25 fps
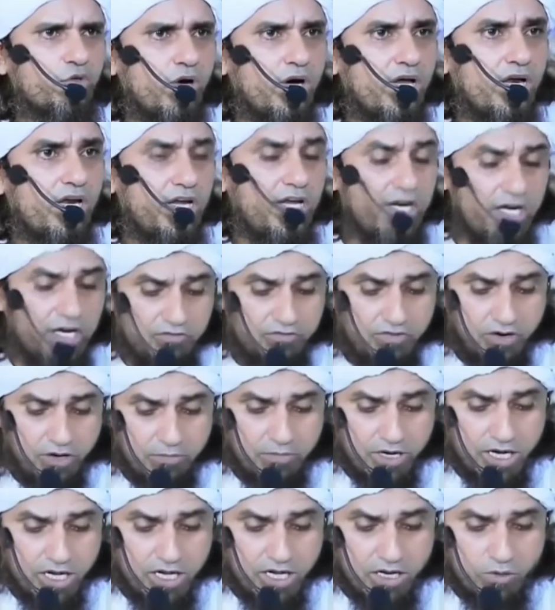तो अल्लाह ने
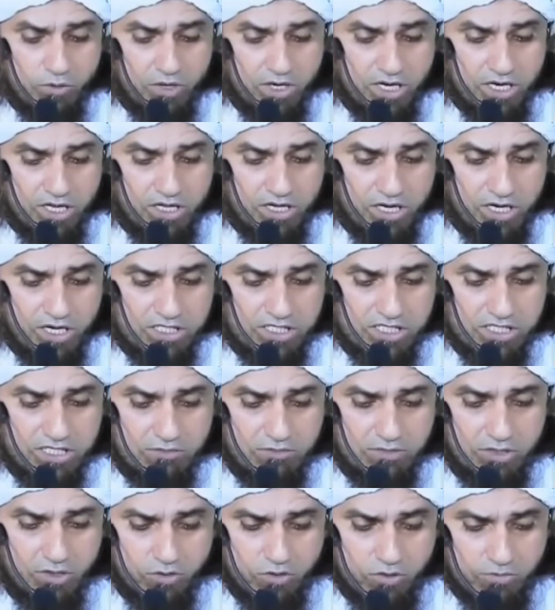फरमाया वईदा
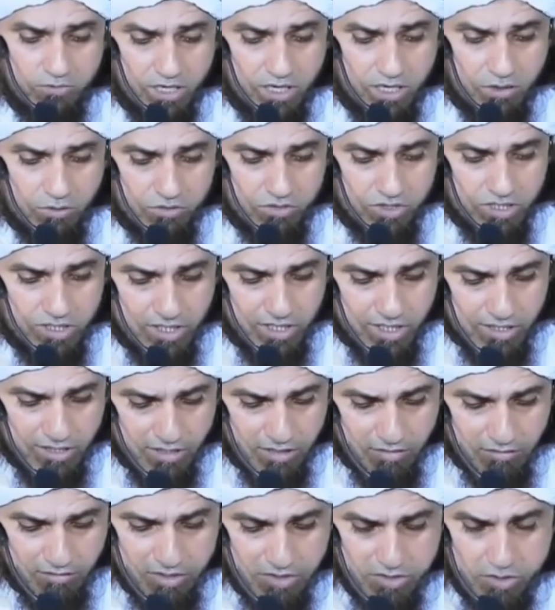समी माउजिल
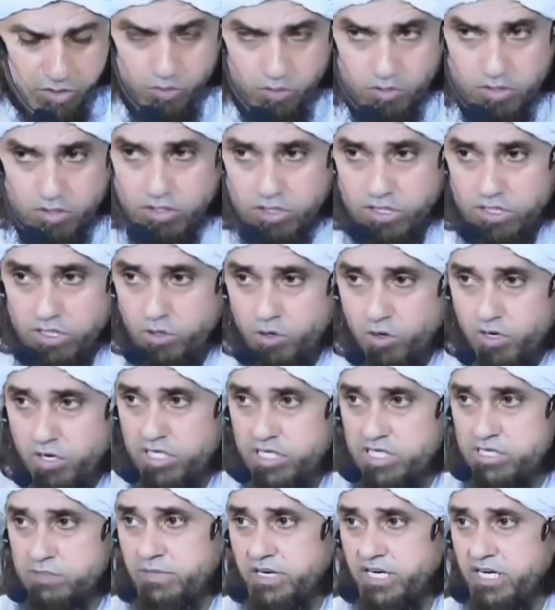रसूल
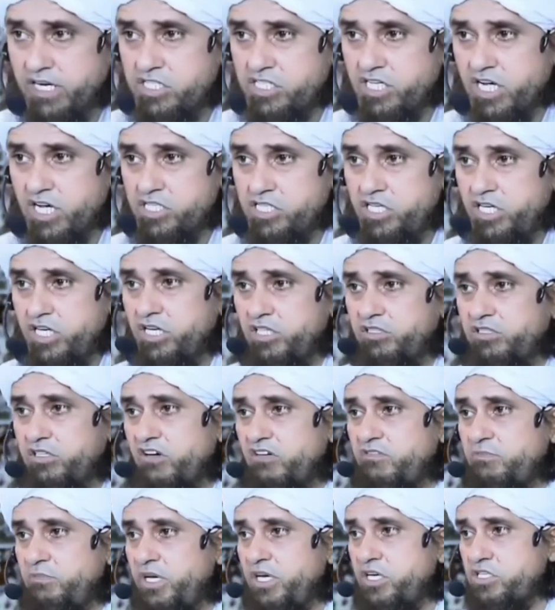और इसमें नजाशी की
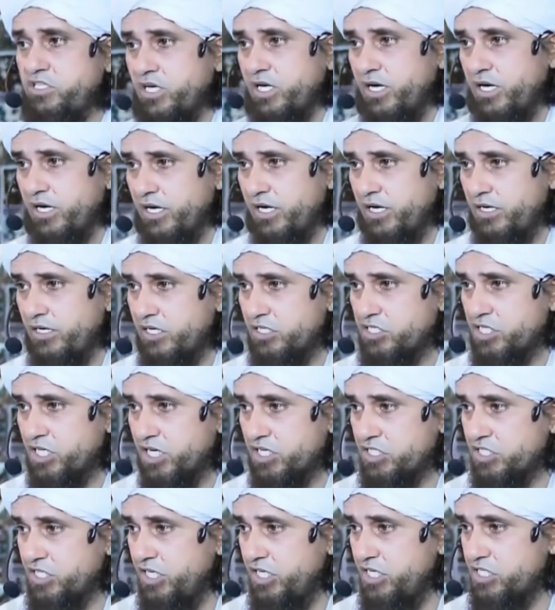तरफ भी इशारा है
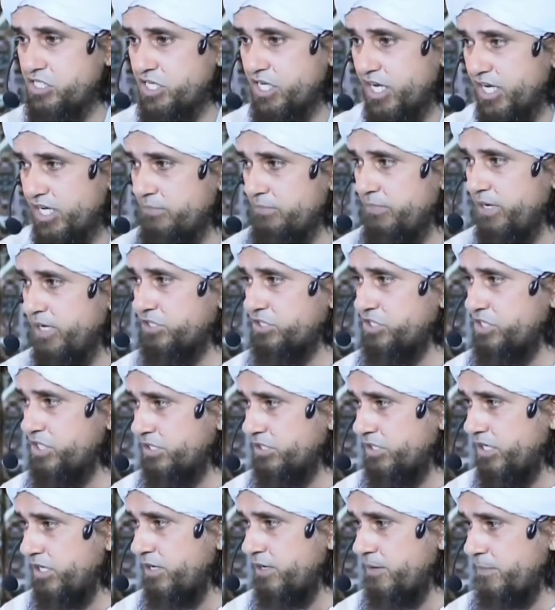नजाशी ईसाई
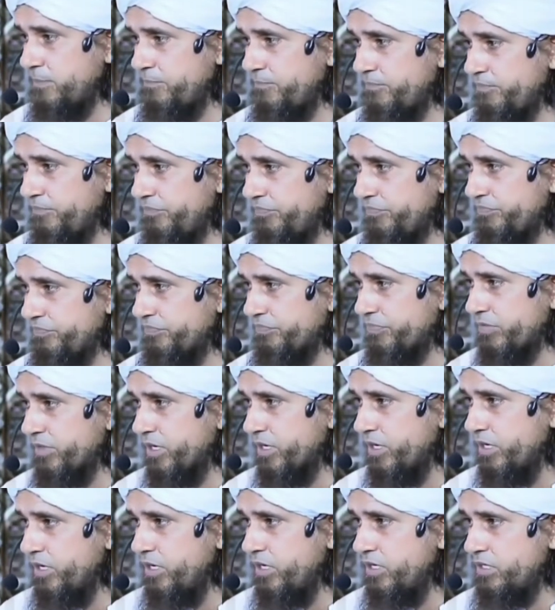बादशाह था
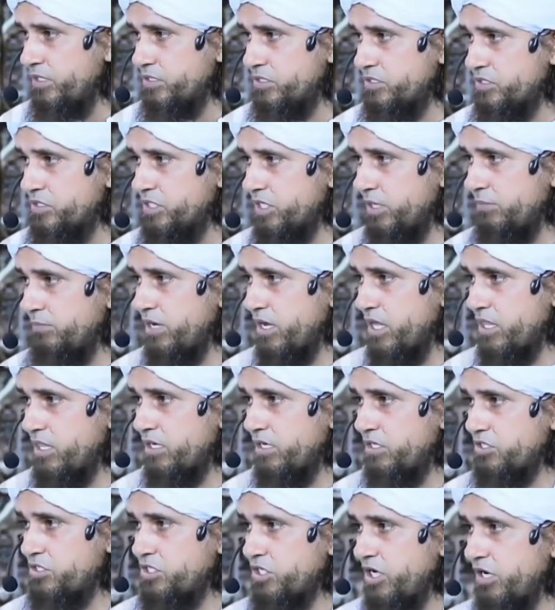जब
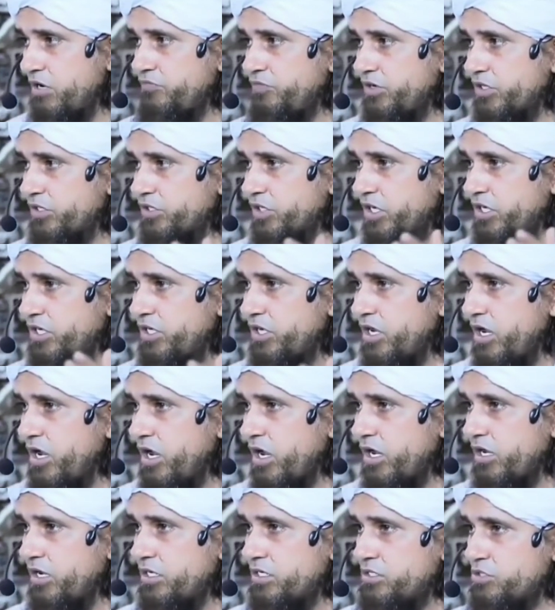हज़रत जाफ़र
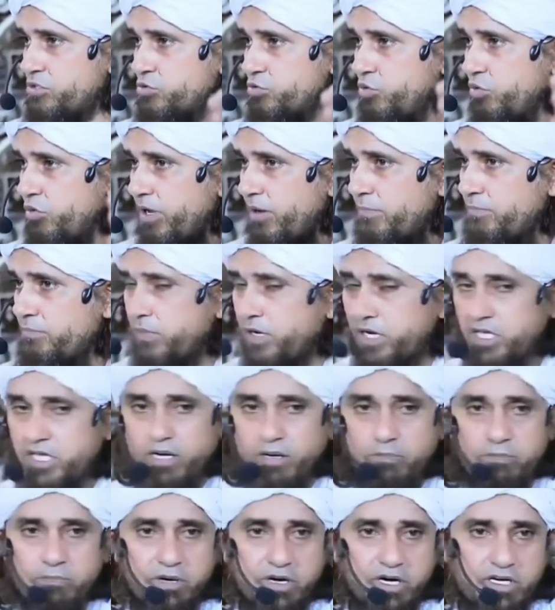तैयार ने सूर
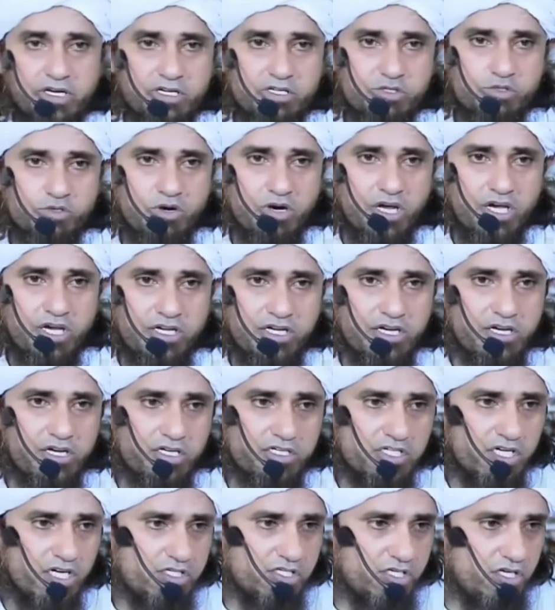मरियम पढ़ के सुनाई है
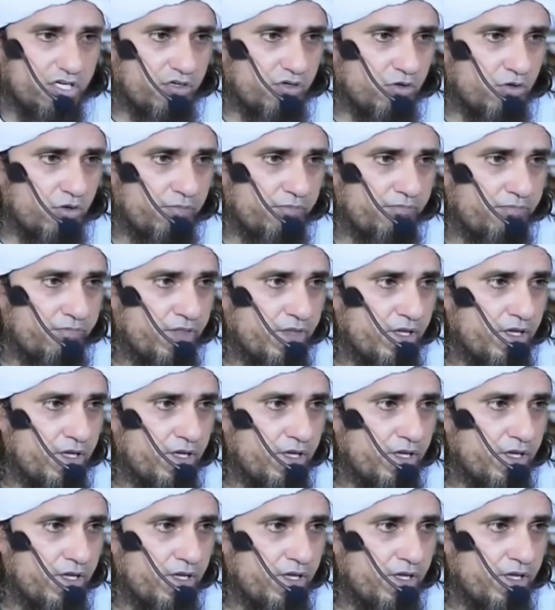नजाशी को